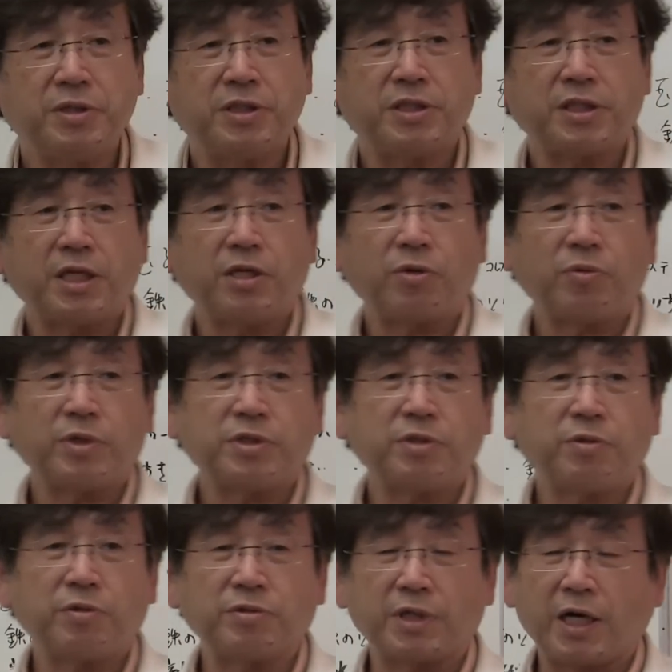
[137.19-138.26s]
実際に
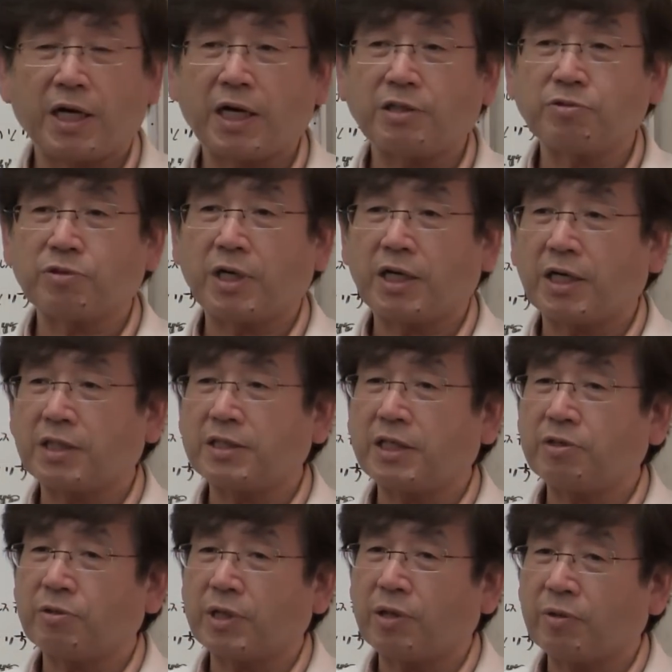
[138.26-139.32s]
コレステロールが上がるのか上がら
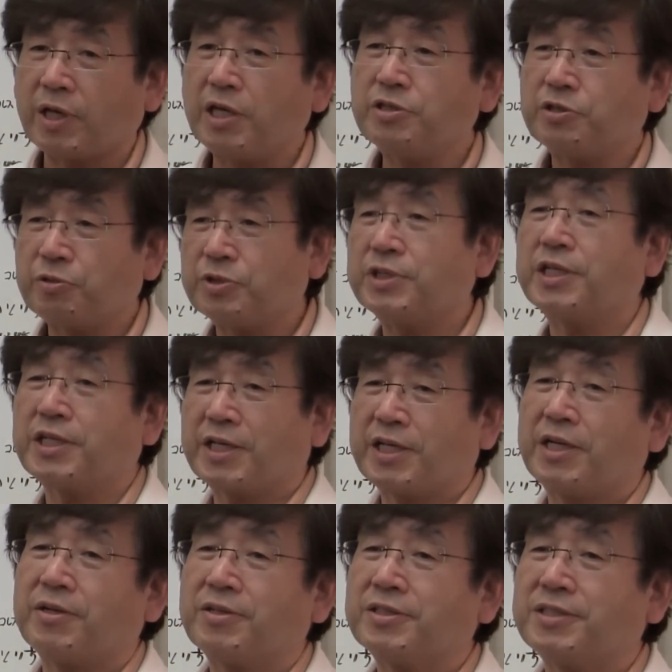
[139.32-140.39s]
ないのかを検証しなきゃい
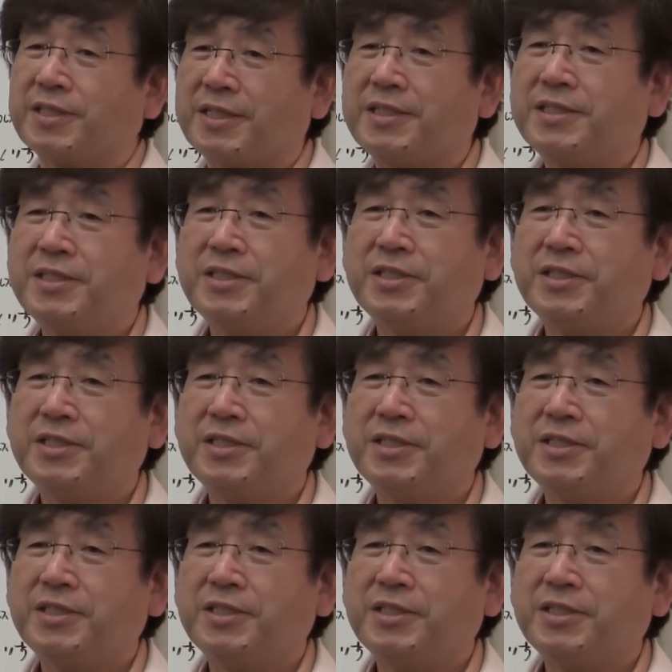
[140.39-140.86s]
けないですね